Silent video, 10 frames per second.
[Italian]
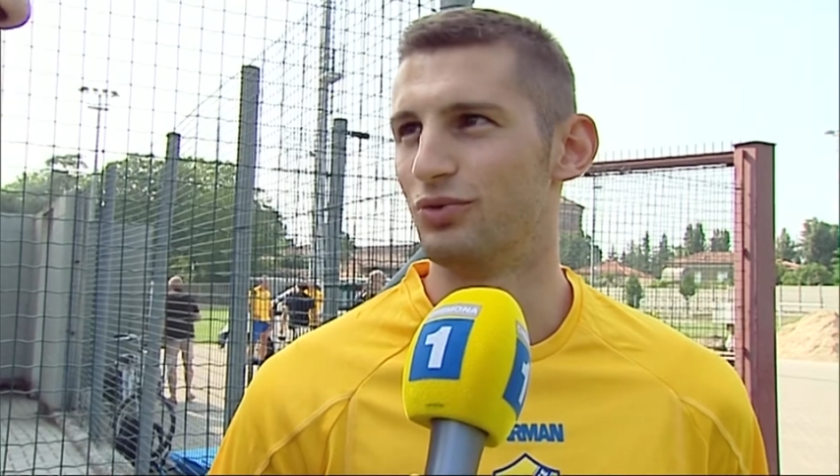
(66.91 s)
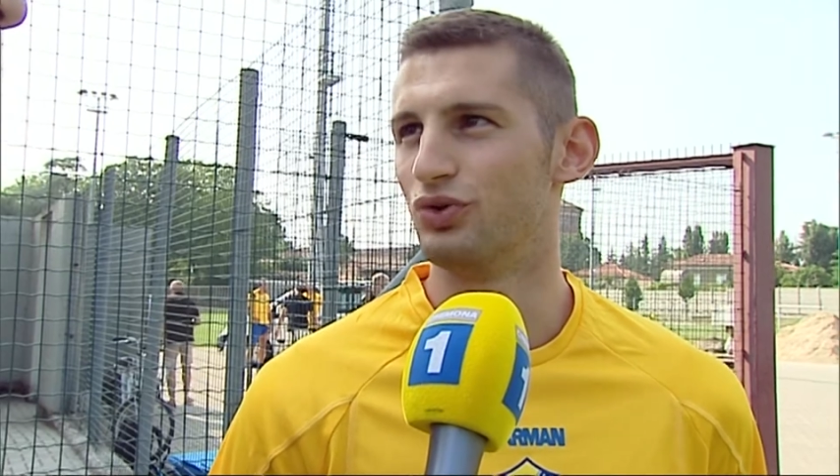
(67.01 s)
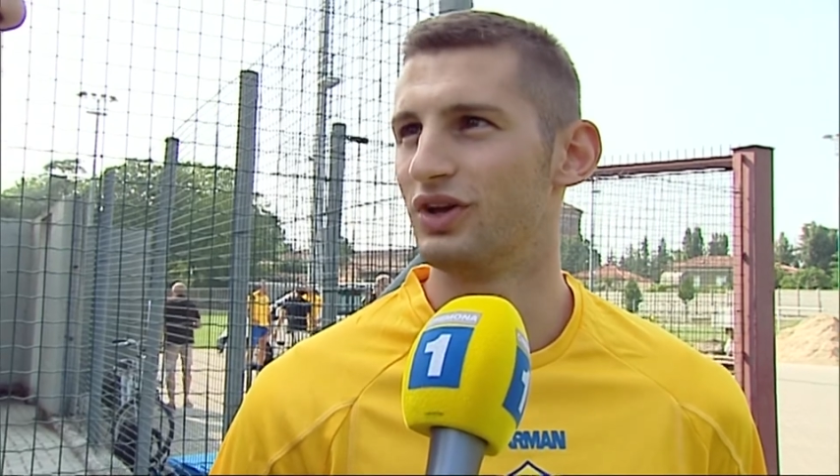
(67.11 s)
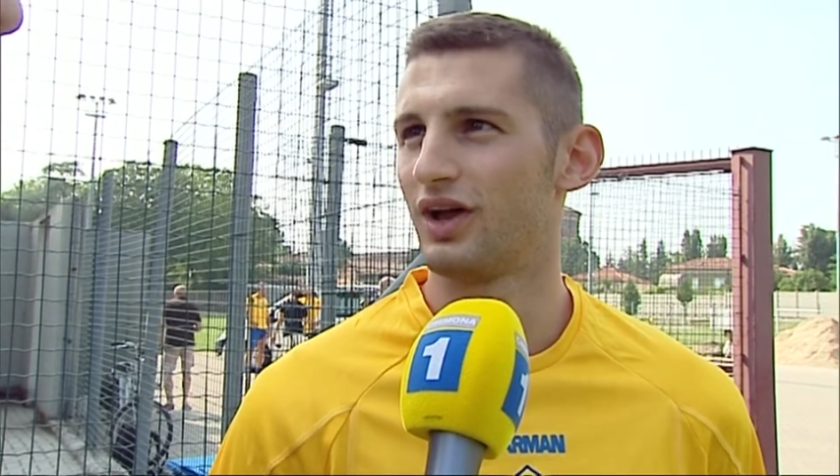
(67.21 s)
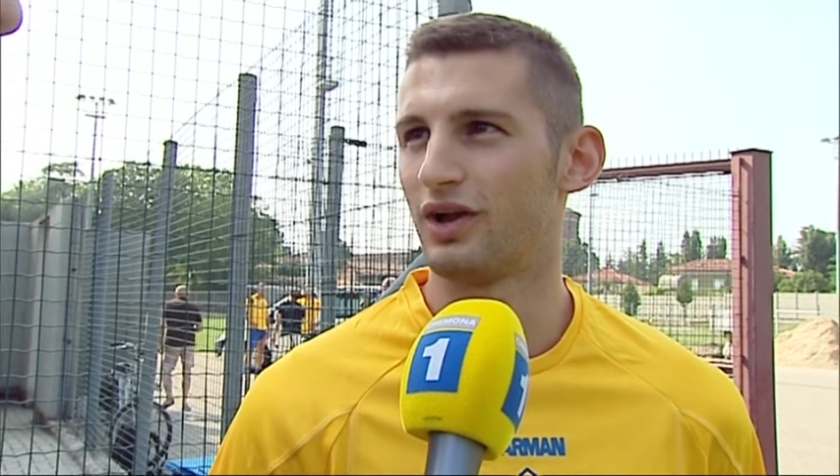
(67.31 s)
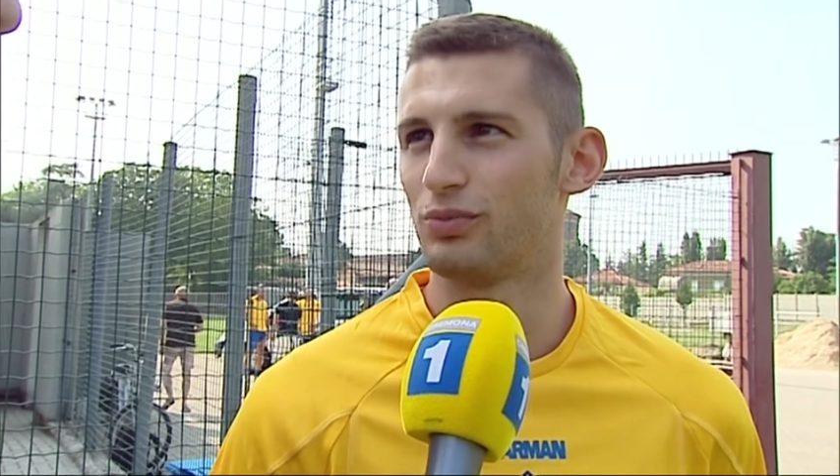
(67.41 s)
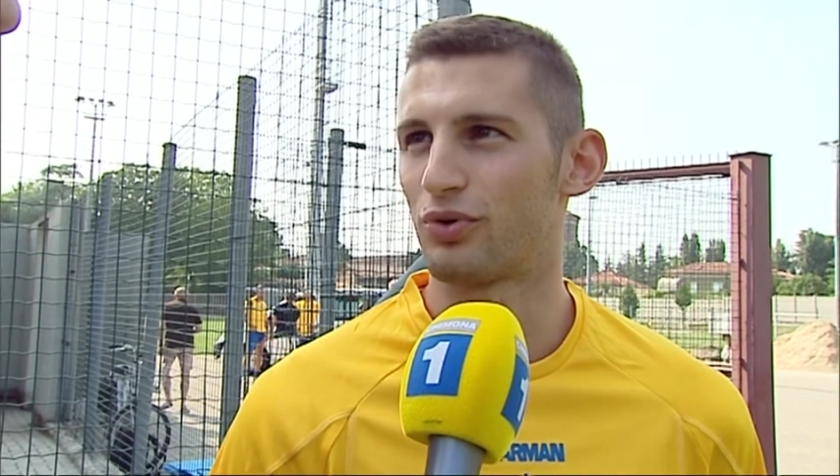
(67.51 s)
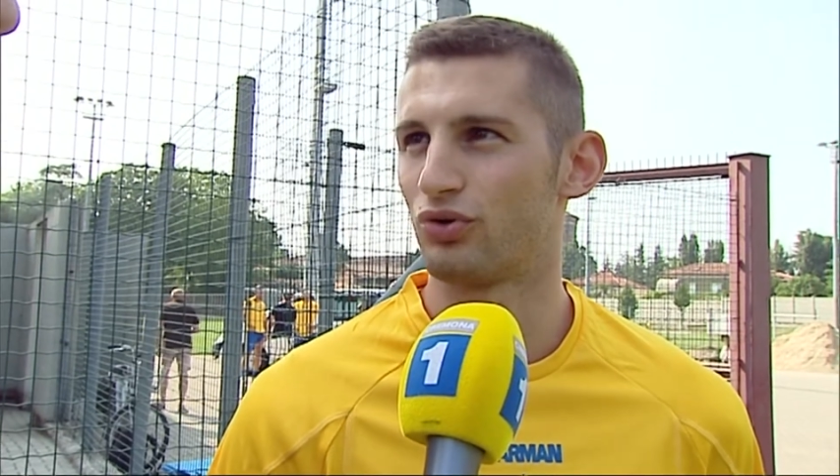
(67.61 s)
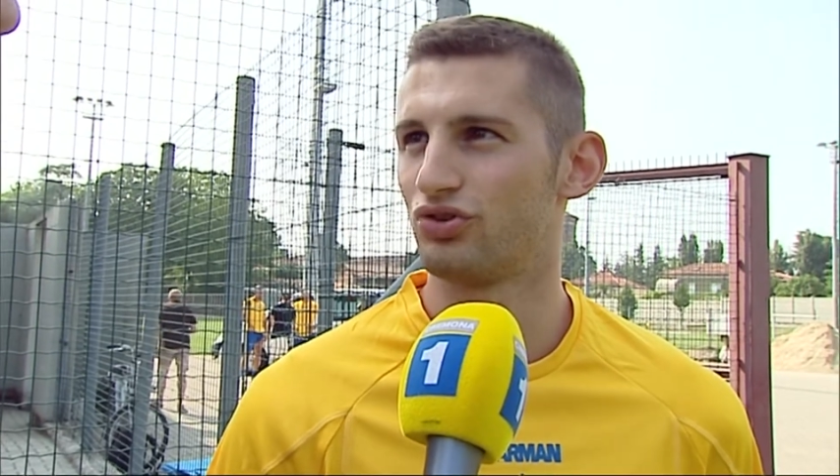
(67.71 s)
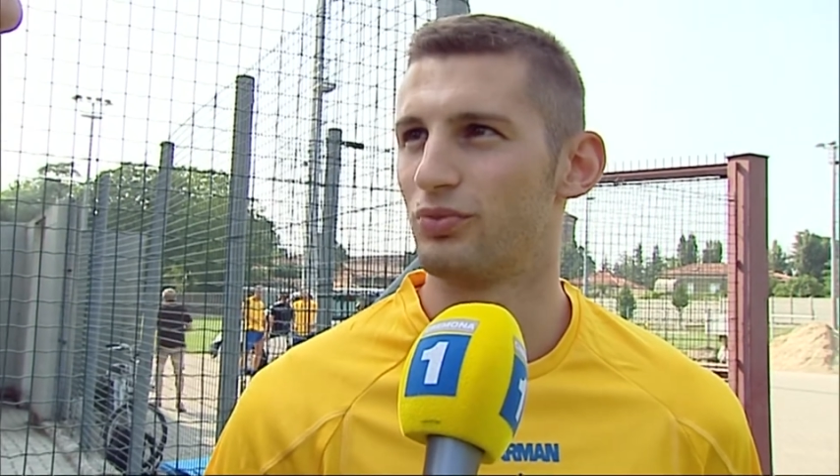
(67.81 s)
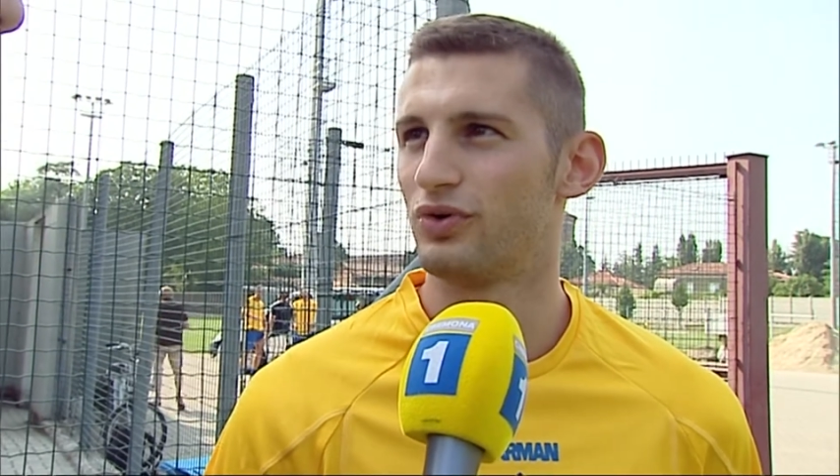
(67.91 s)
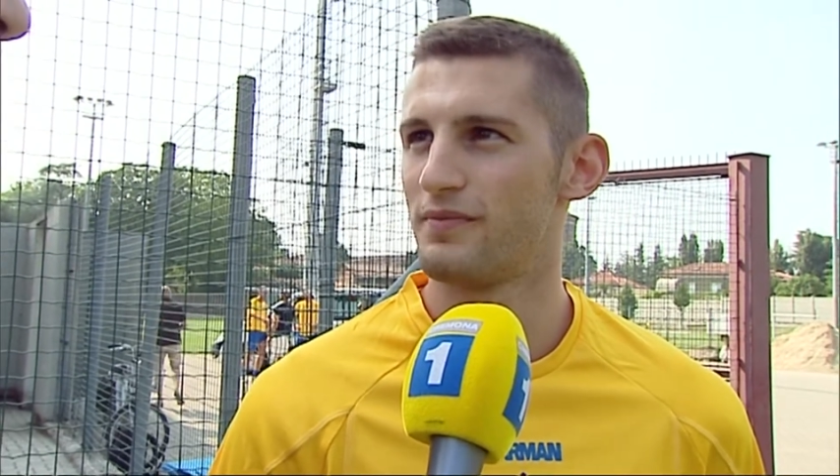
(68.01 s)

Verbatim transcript: unica l'anno prossimo.